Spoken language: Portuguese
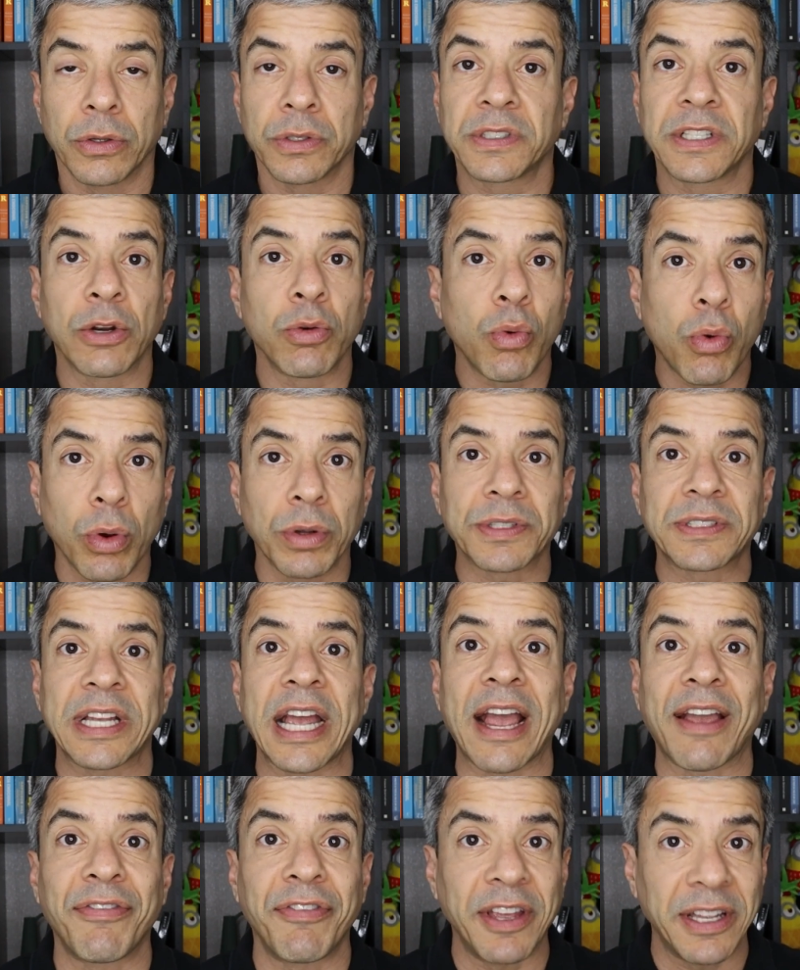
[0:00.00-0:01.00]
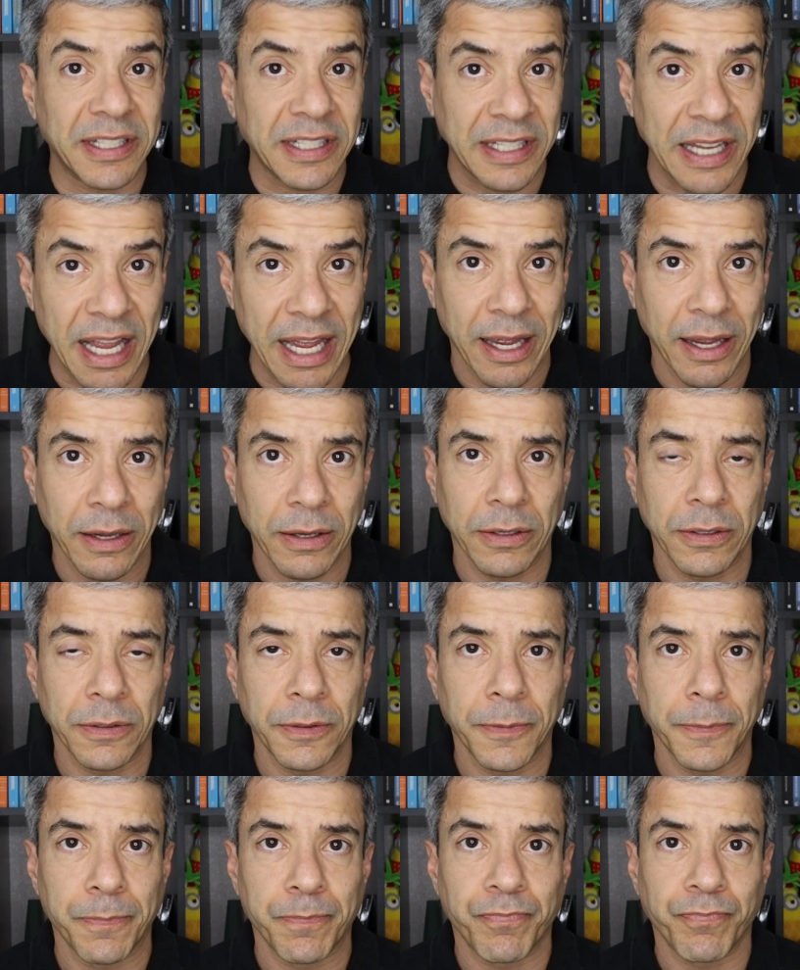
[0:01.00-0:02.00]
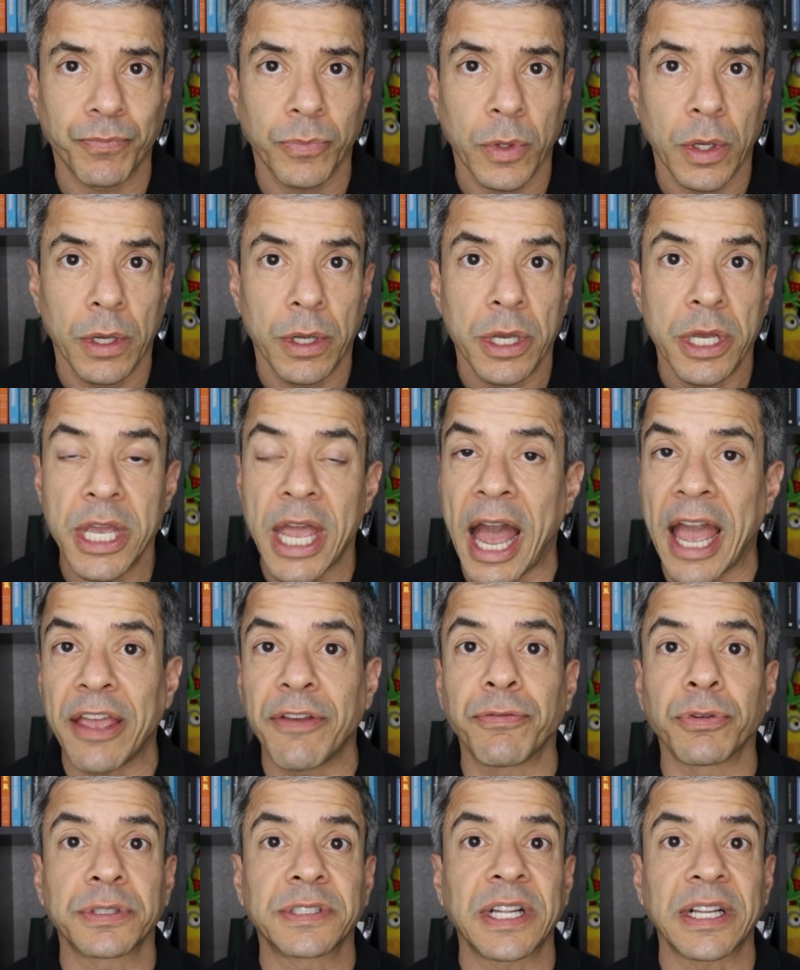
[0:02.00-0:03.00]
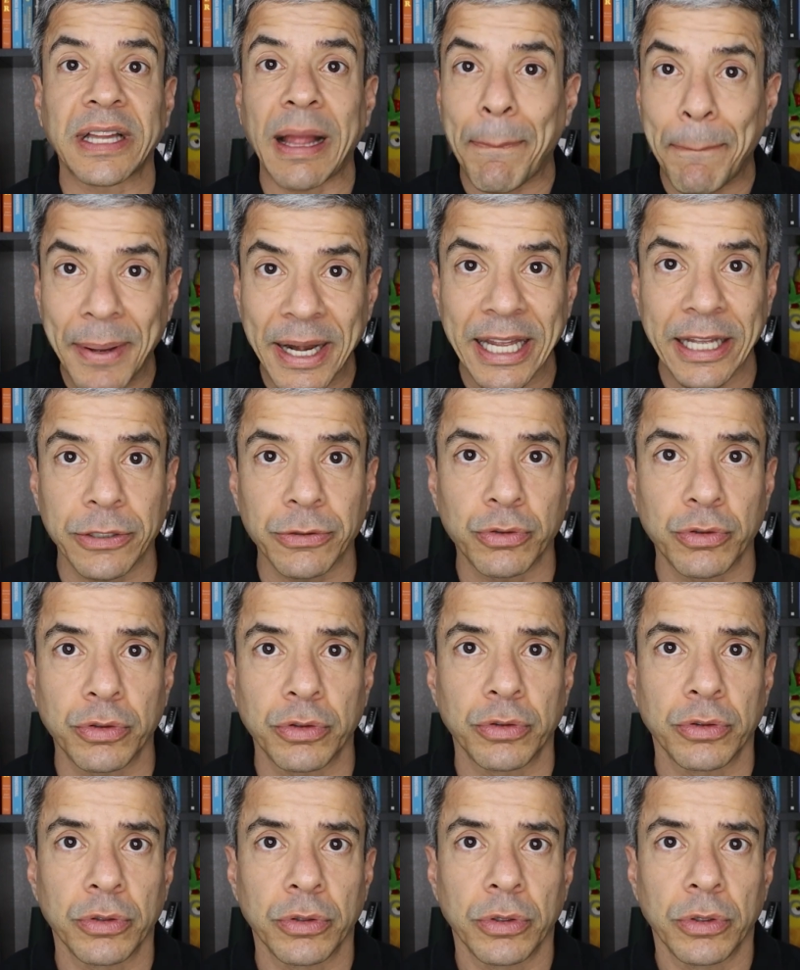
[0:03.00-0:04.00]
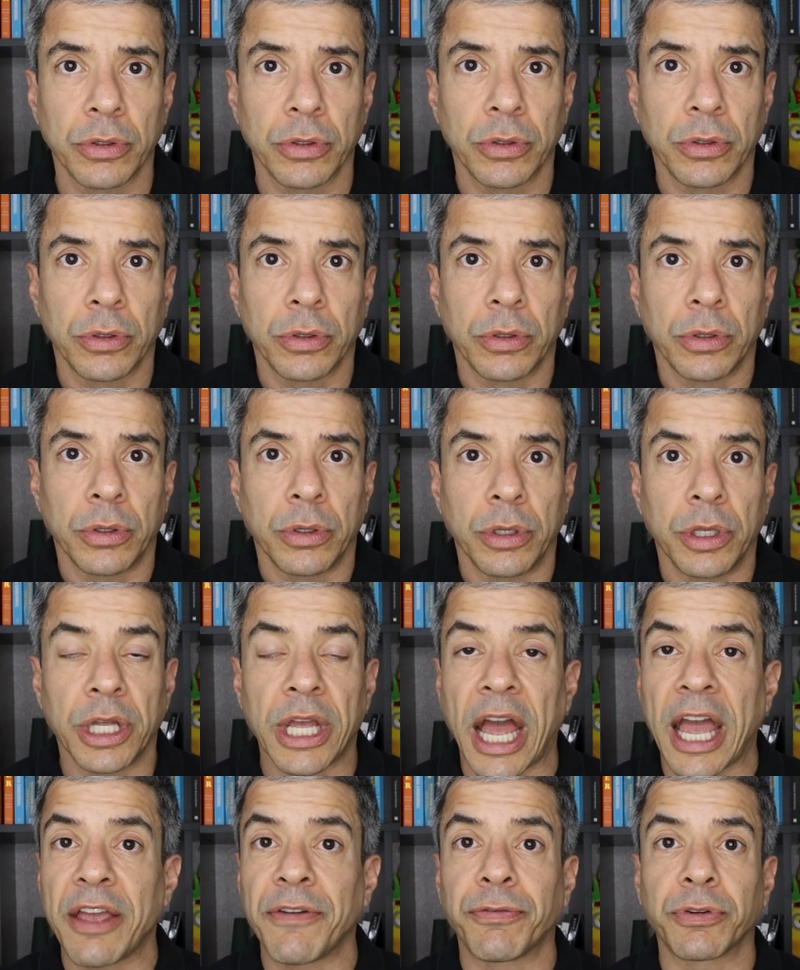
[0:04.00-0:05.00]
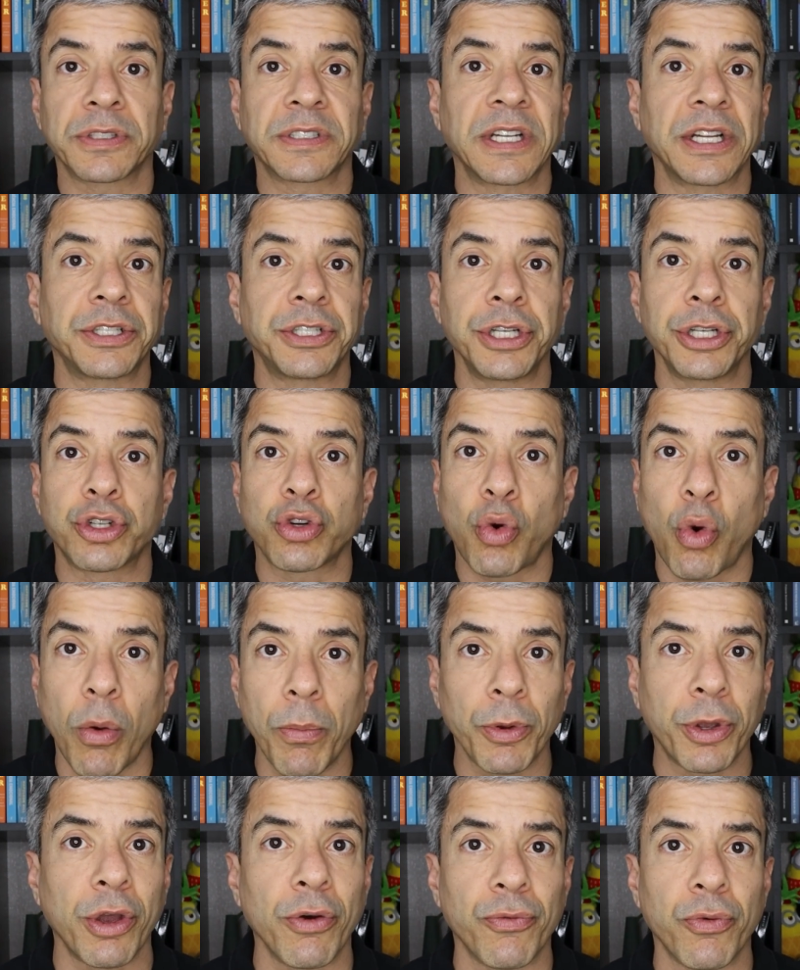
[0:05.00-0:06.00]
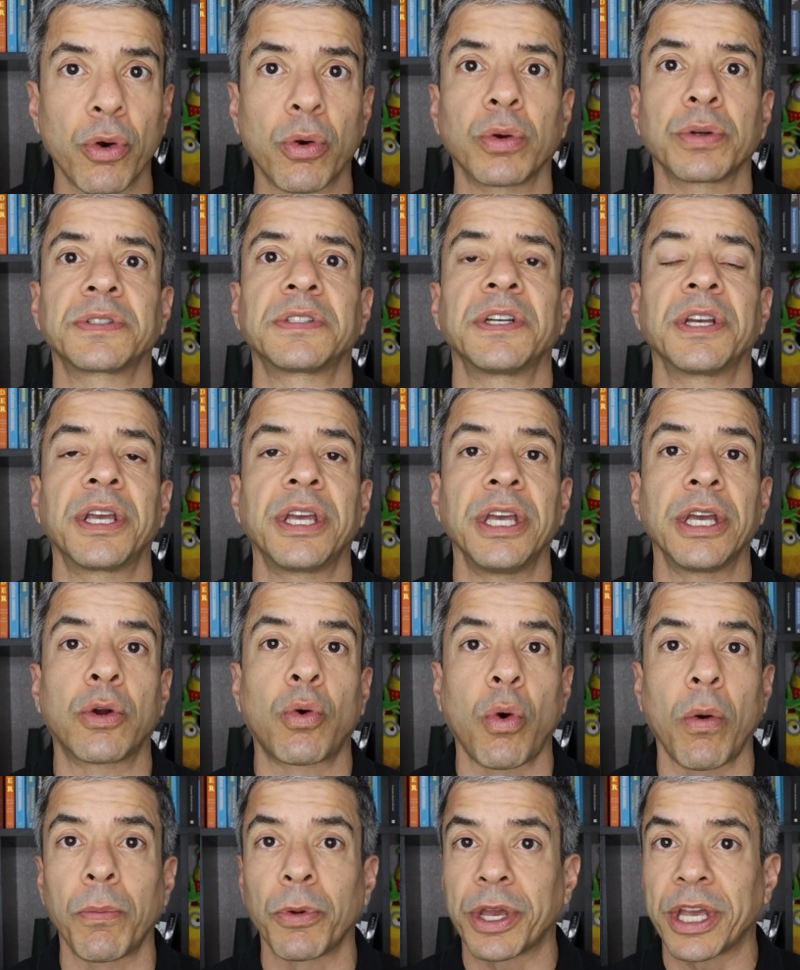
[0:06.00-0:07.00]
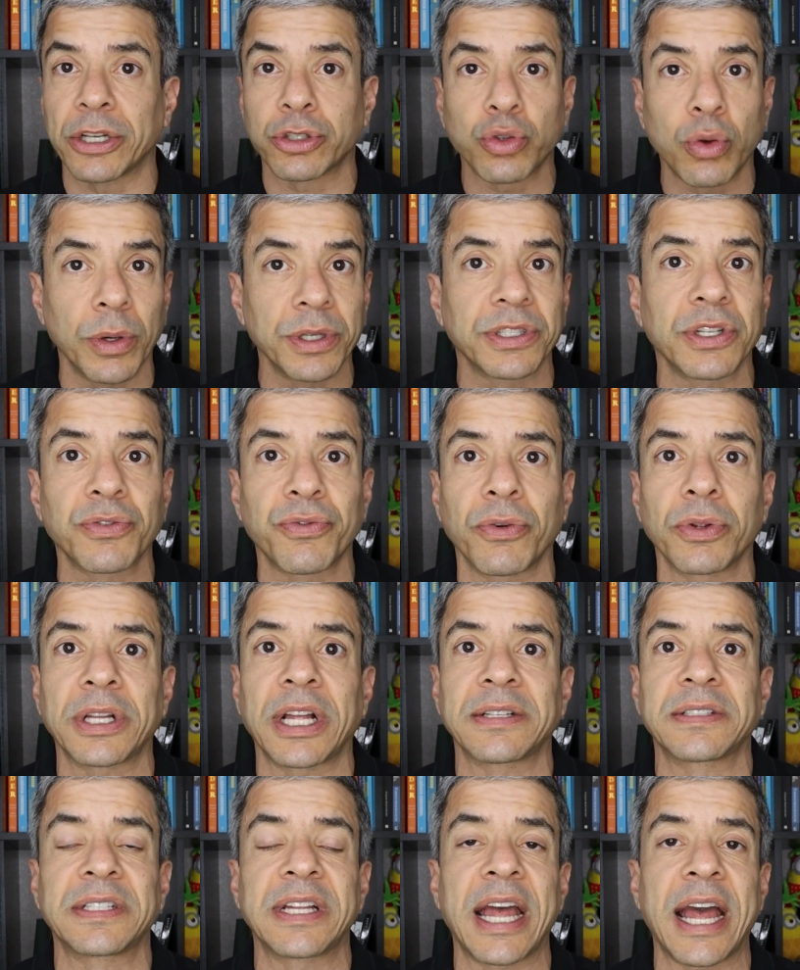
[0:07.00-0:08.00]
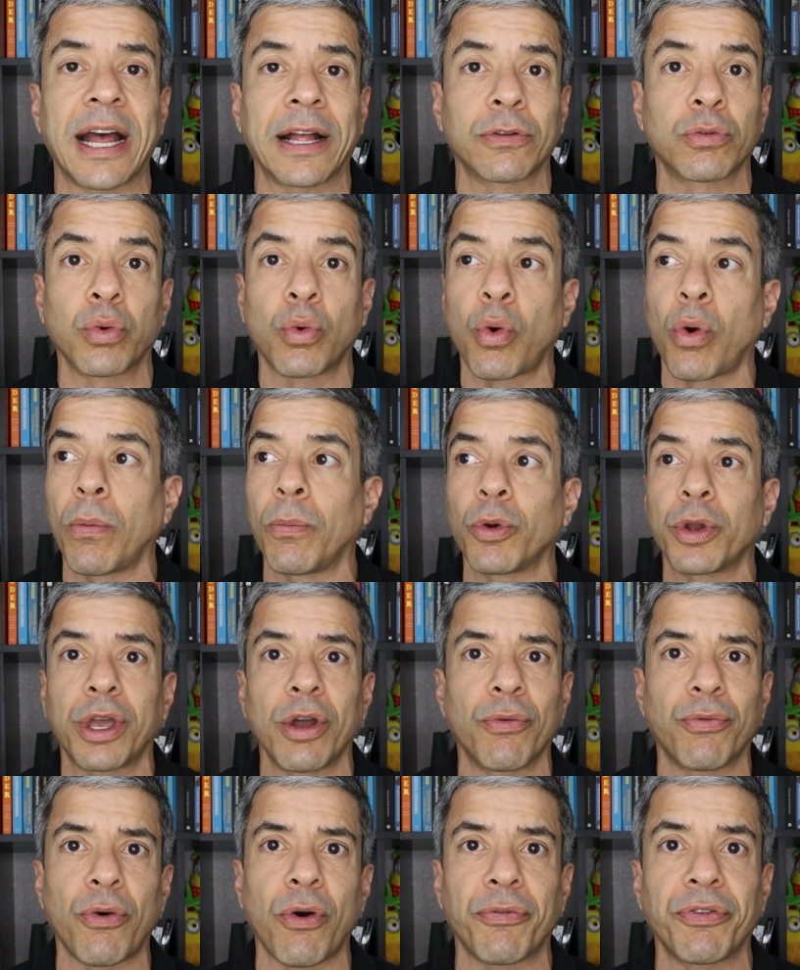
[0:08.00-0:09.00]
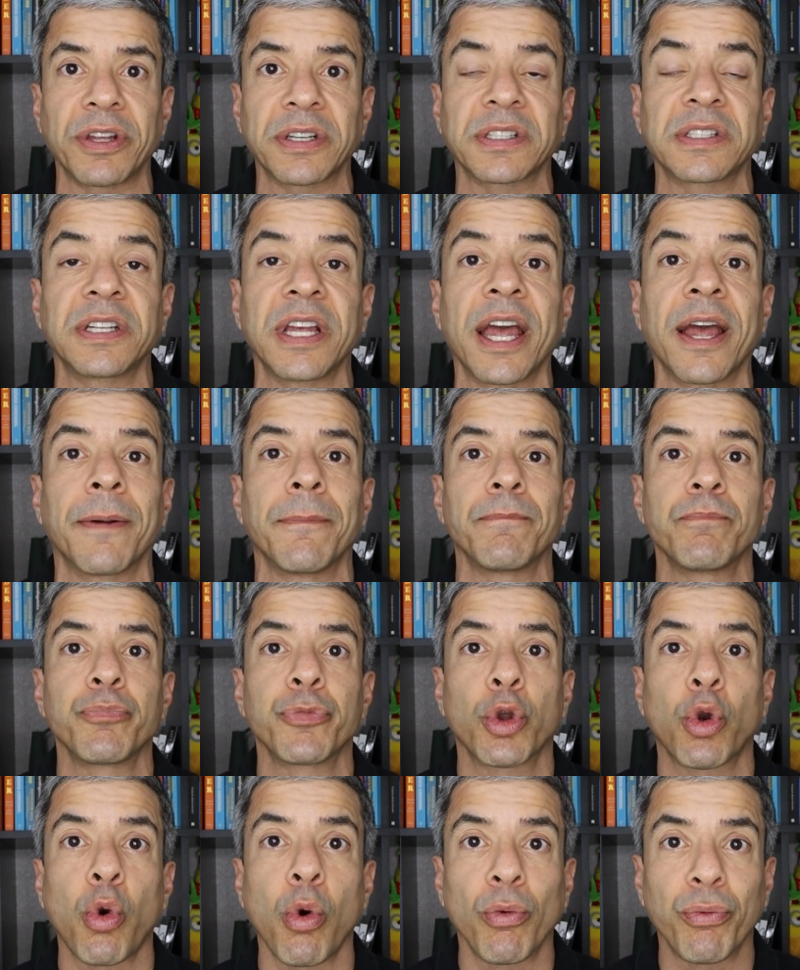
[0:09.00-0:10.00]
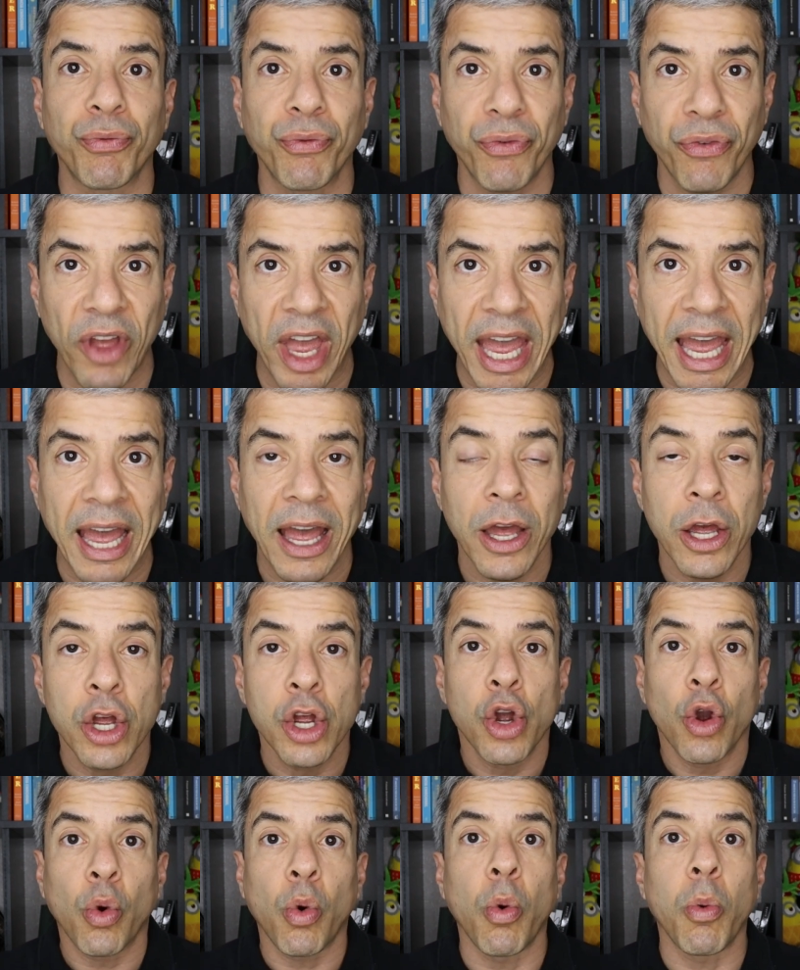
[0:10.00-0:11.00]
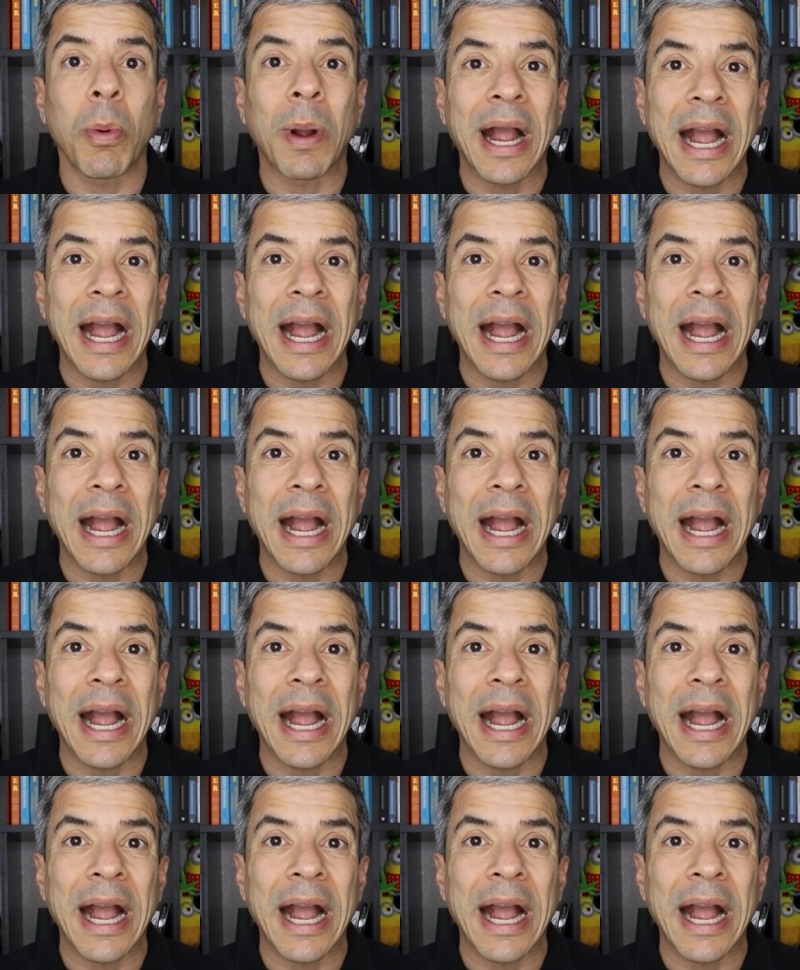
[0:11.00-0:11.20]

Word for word: Você não consegue vencer. E aí você está preso. E aí você diz como que eu vou conseguir, como que as coisas vão dar certo, como que eu vou vencer com fé, com